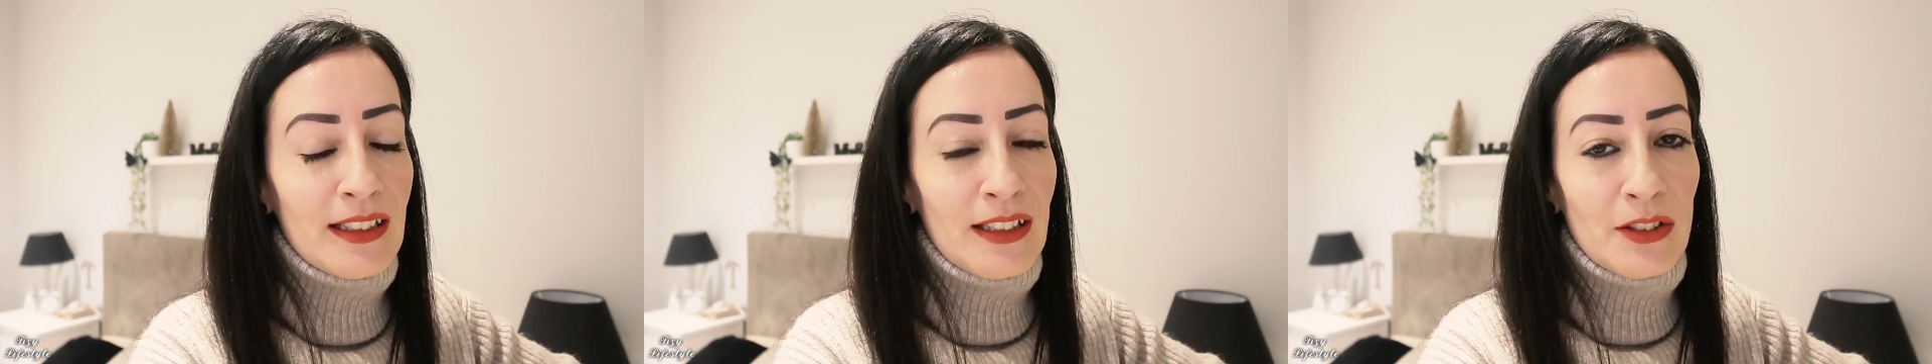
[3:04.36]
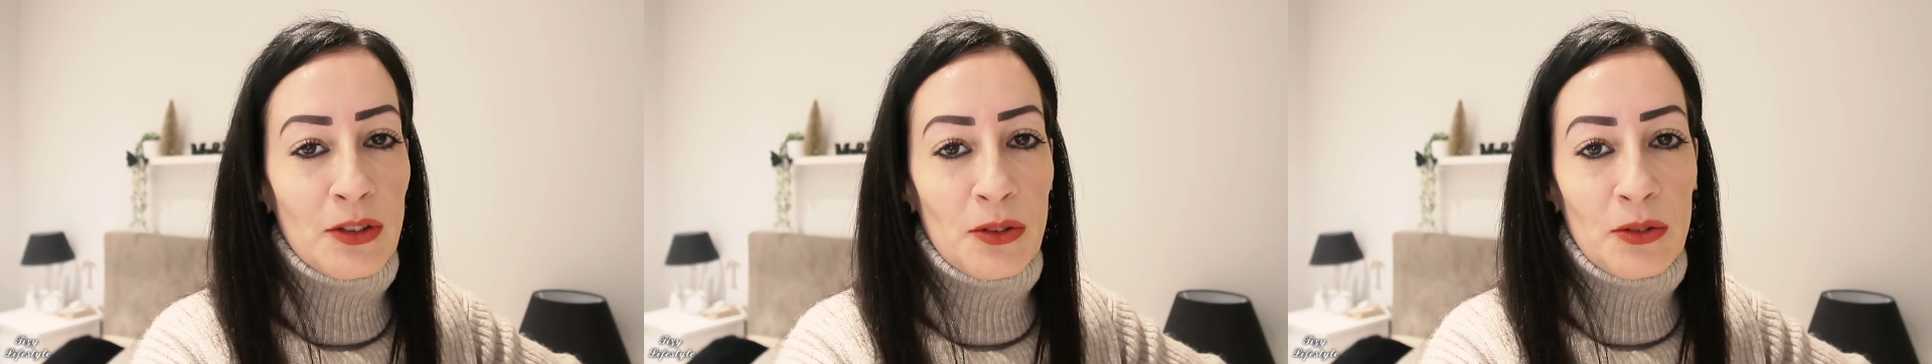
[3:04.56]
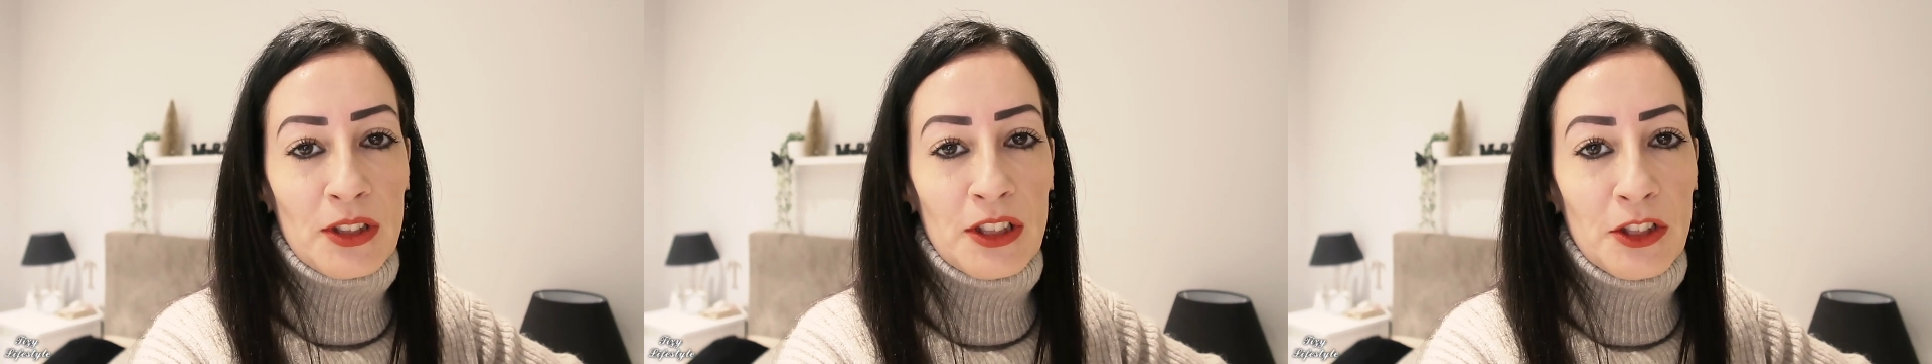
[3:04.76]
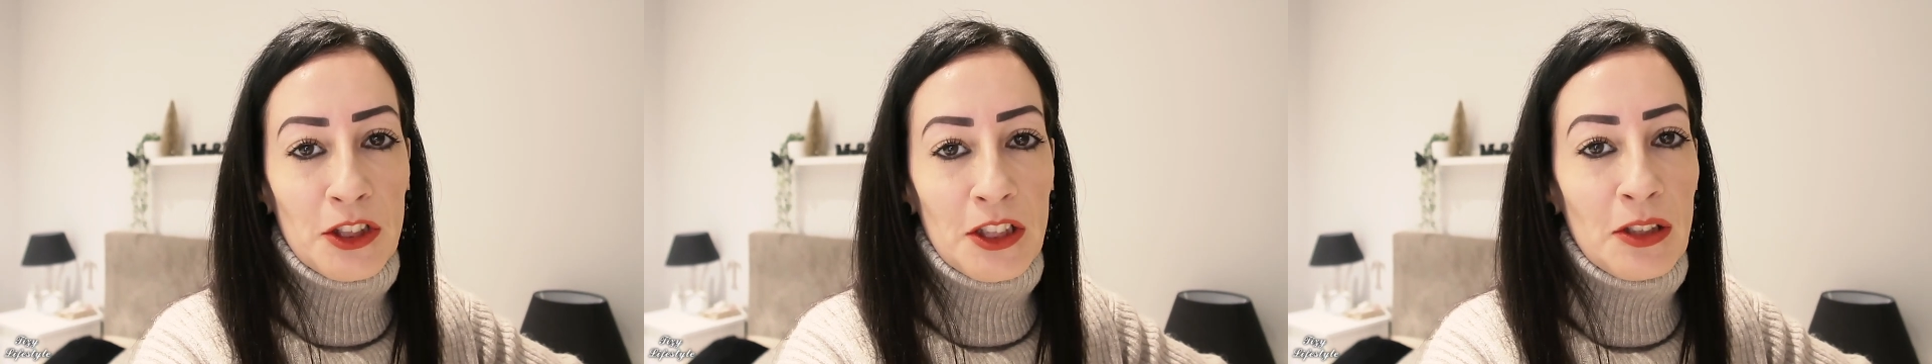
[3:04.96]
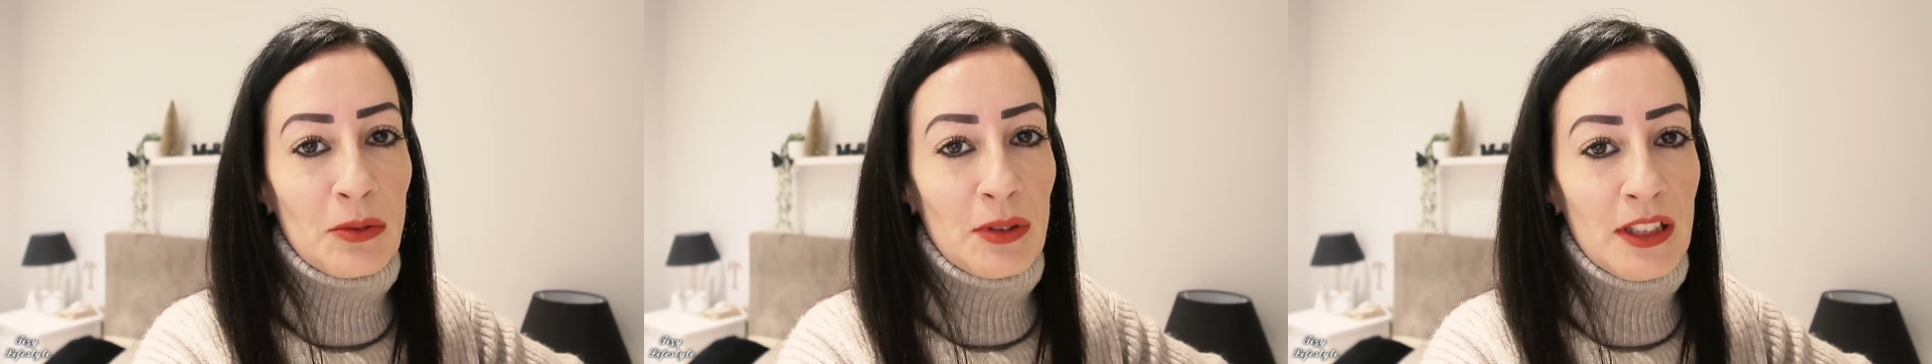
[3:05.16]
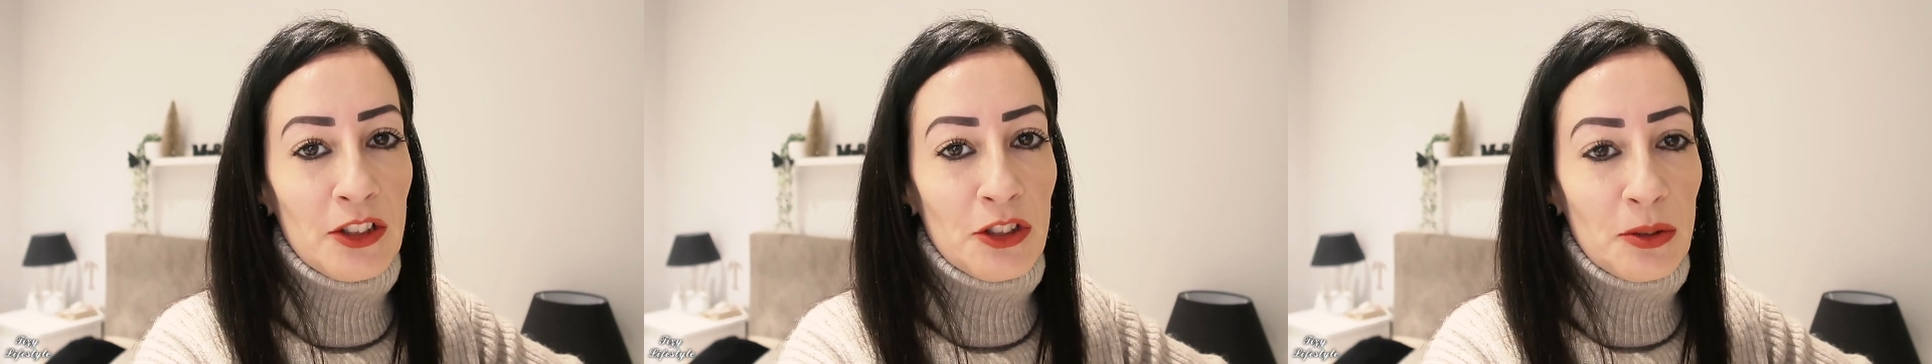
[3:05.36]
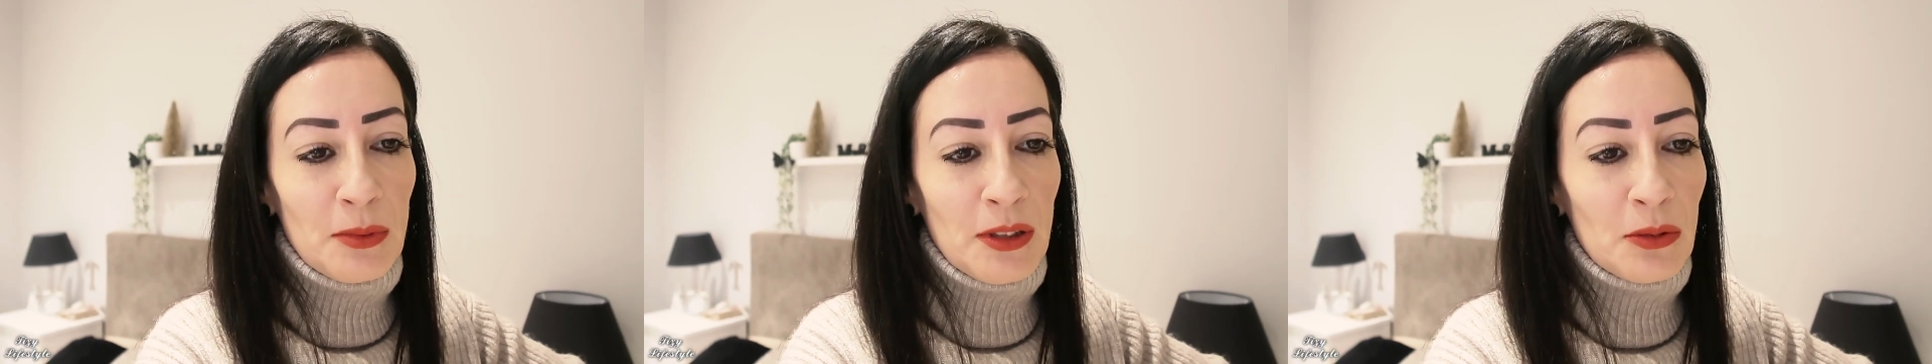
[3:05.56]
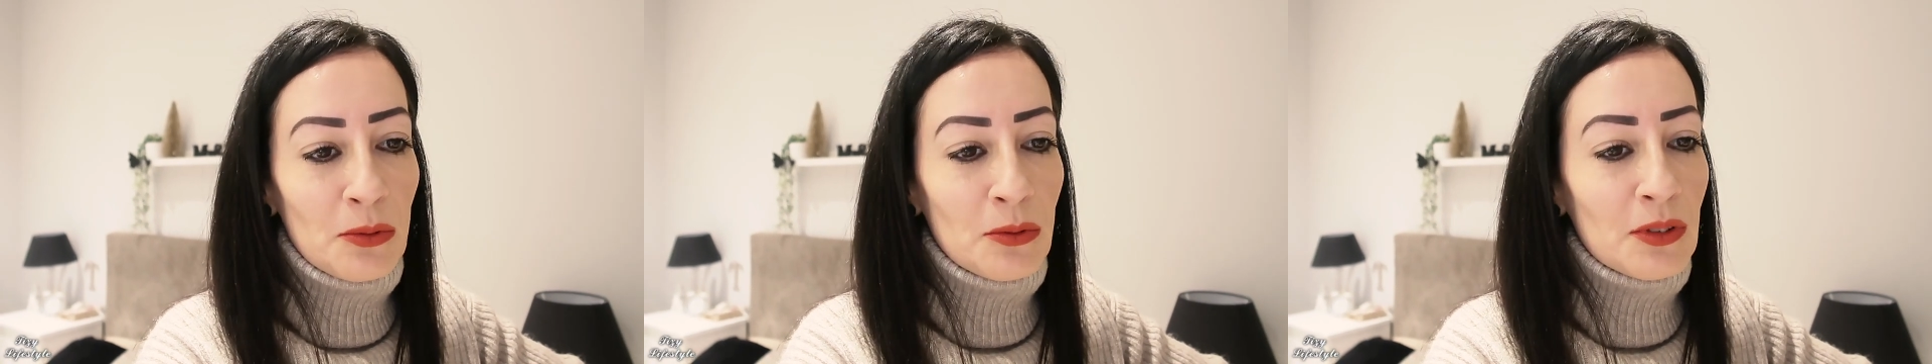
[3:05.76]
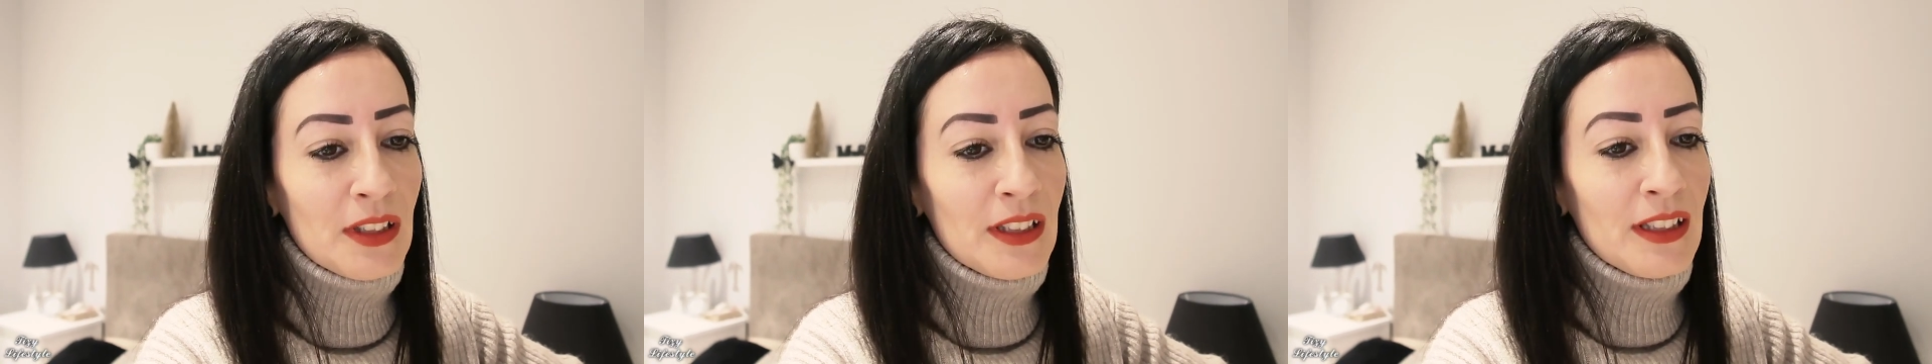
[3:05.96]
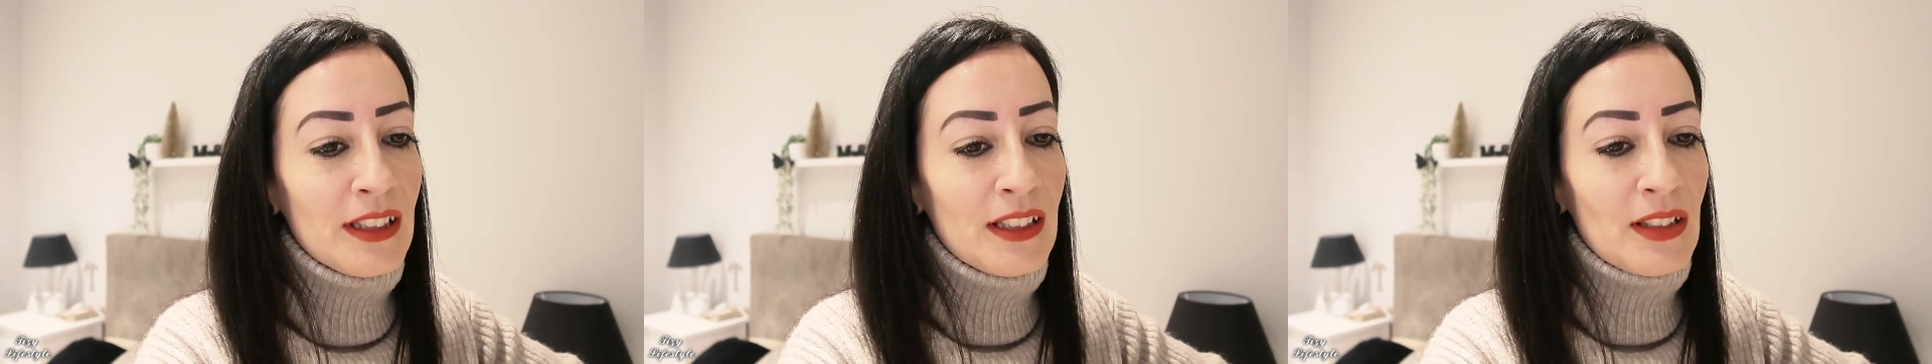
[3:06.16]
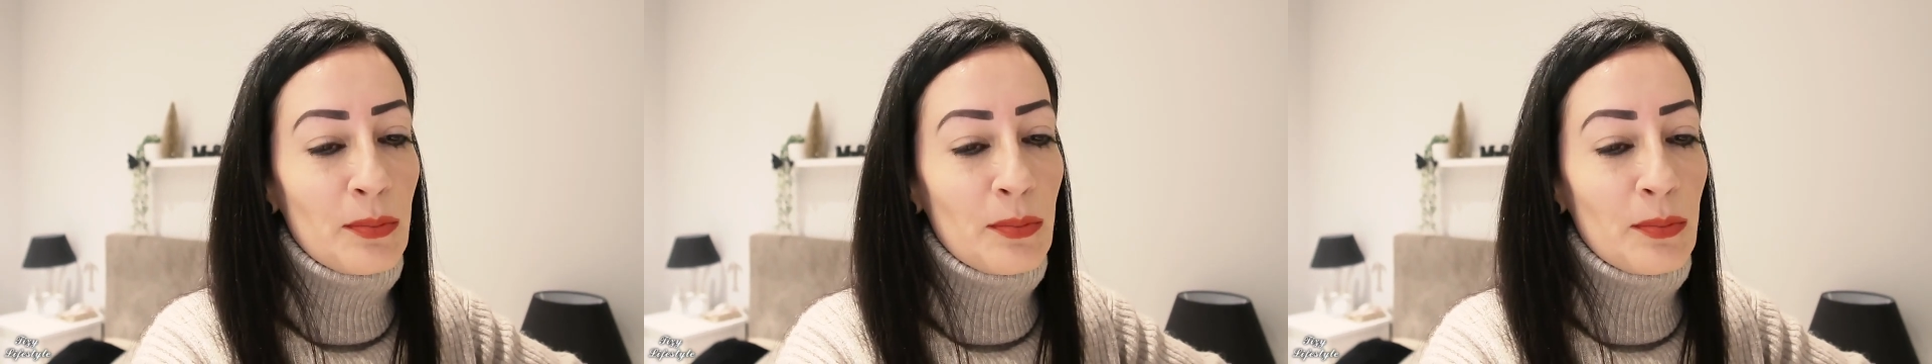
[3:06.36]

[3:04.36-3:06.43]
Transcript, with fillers: se sono di 5-10 minuti,